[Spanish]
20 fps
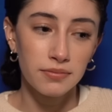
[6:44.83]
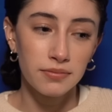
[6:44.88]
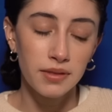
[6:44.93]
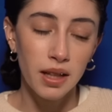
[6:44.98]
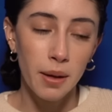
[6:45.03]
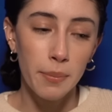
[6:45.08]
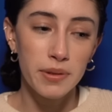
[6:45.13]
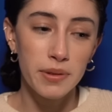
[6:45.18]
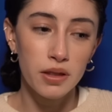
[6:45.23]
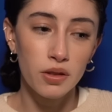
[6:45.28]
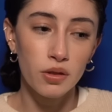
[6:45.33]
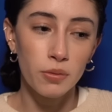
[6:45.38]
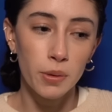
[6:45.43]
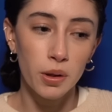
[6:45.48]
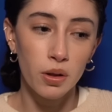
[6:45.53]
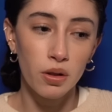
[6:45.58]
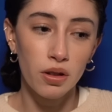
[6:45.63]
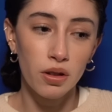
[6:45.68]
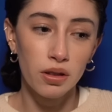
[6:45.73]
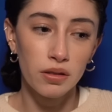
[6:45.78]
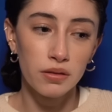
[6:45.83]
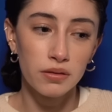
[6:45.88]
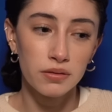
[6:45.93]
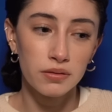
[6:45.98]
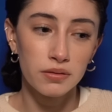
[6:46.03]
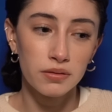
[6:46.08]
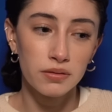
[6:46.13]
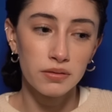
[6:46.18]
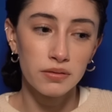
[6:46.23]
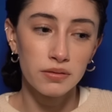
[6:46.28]
¿Ya me siento mejor?
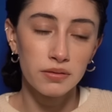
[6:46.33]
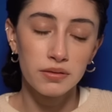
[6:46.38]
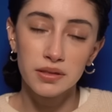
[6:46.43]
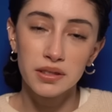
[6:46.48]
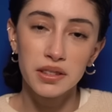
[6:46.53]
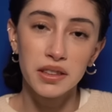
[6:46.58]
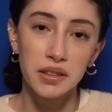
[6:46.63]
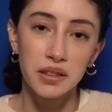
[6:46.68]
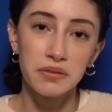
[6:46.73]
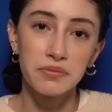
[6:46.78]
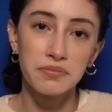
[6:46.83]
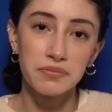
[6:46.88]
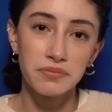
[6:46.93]
Sí.